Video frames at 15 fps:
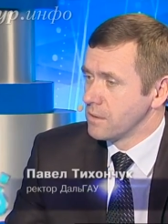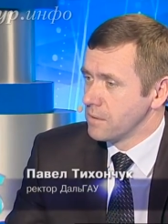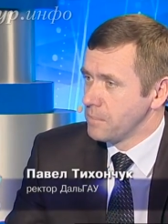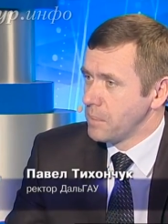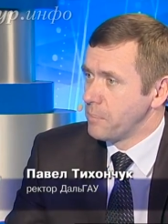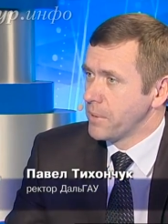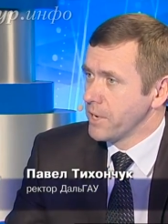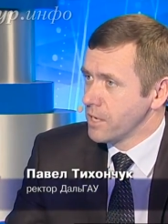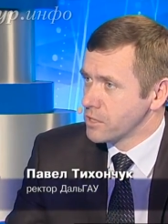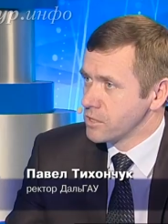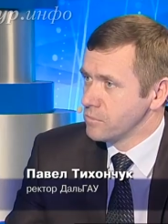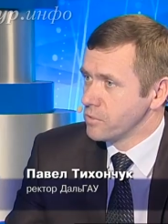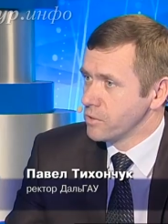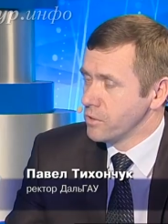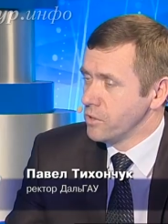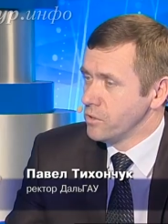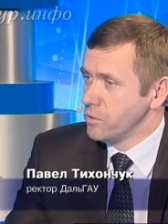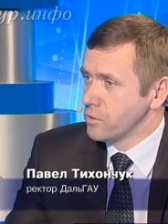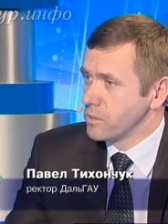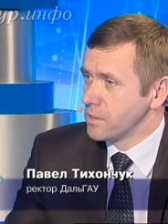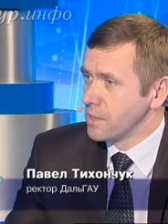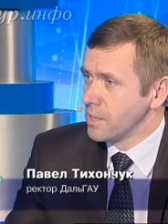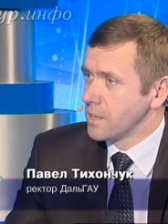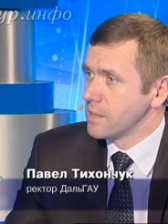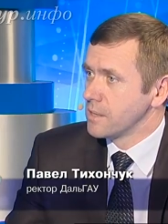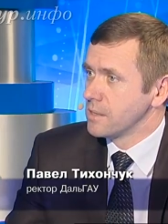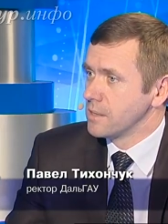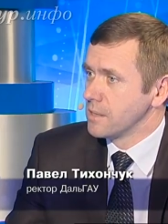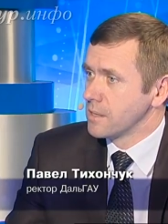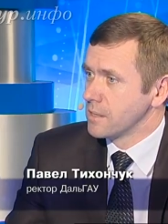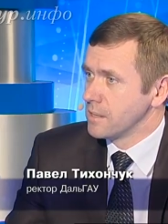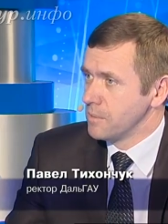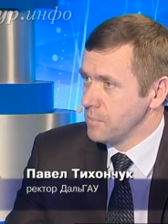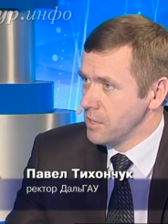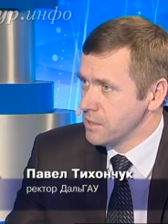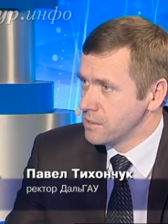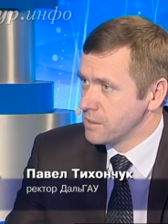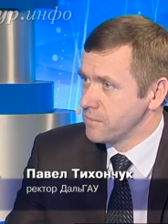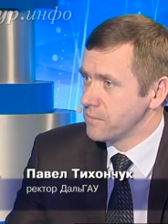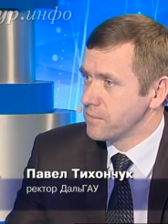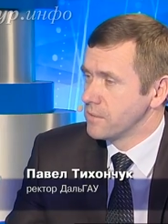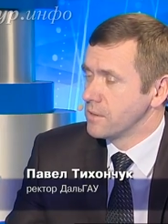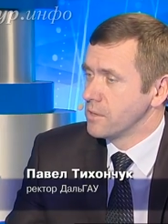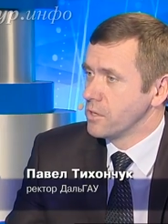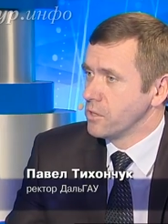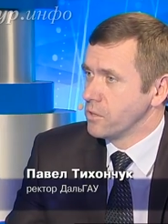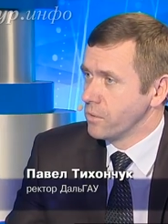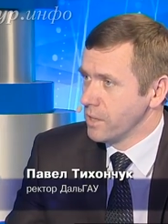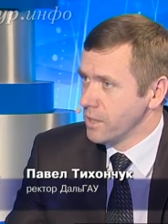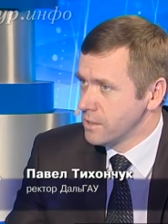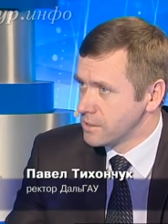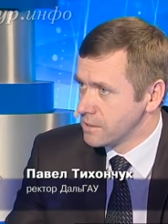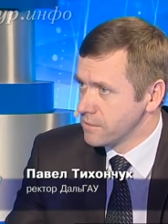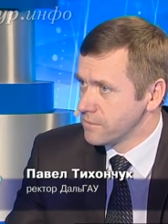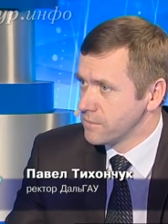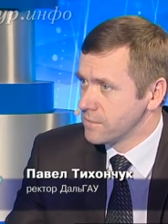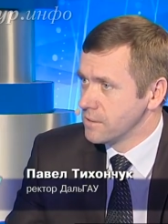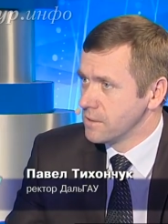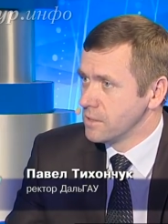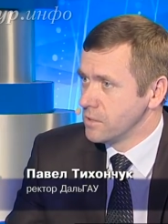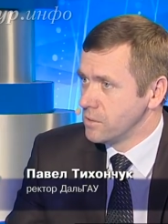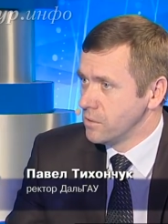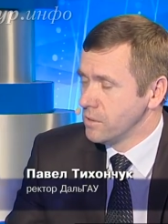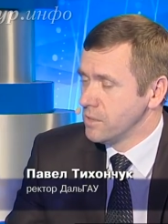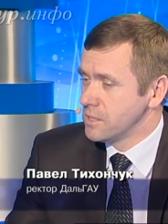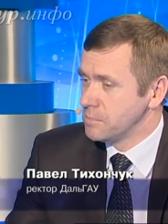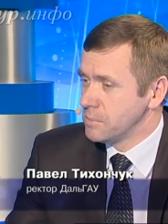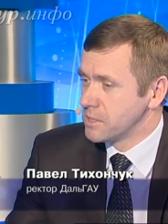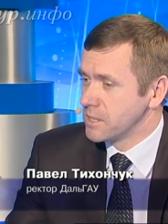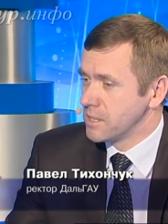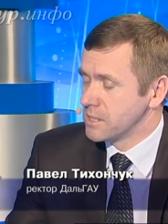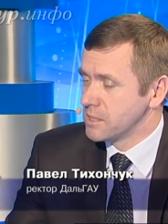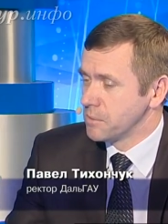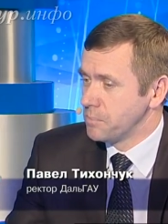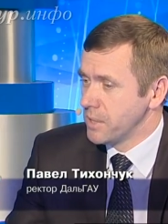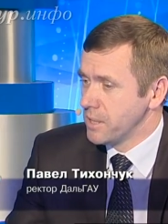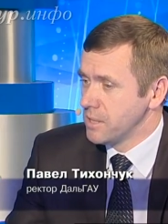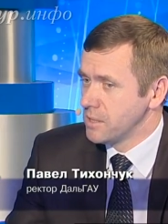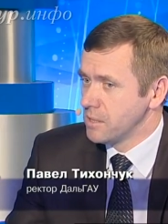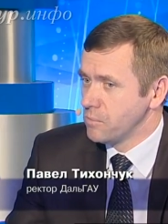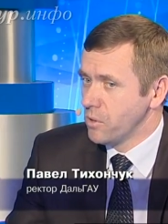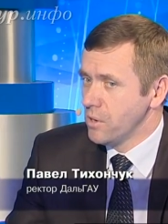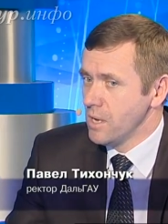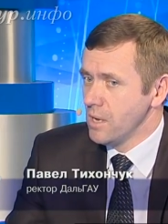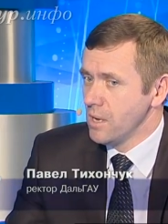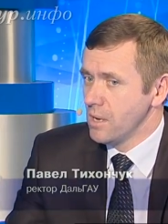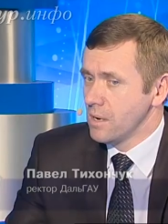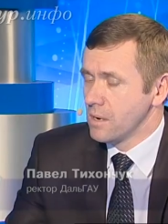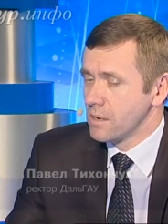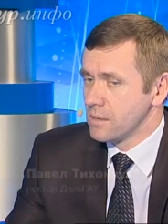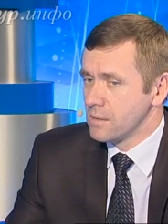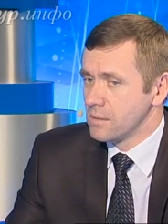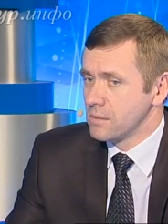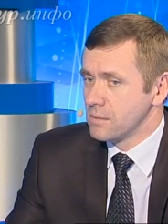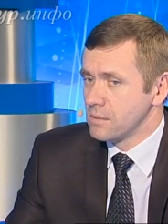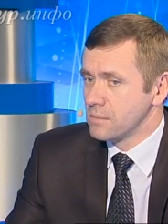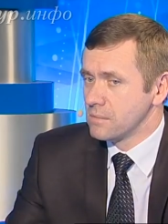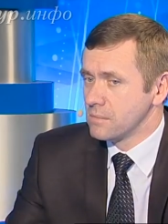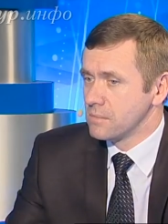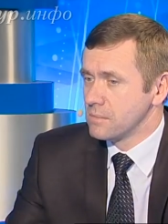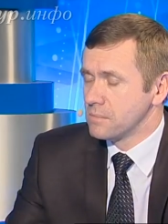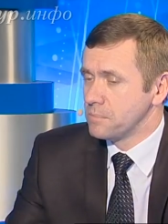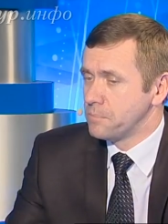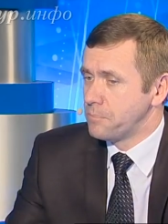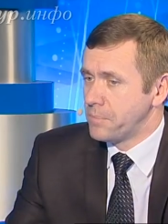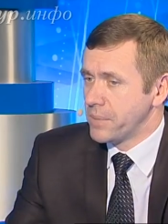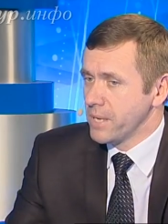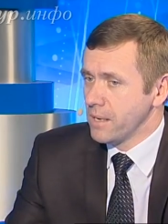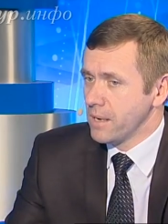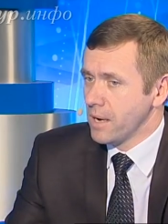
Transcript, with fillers: по-прежнему идет на экономистов, юристов и другие специальности. Поэтому Э, при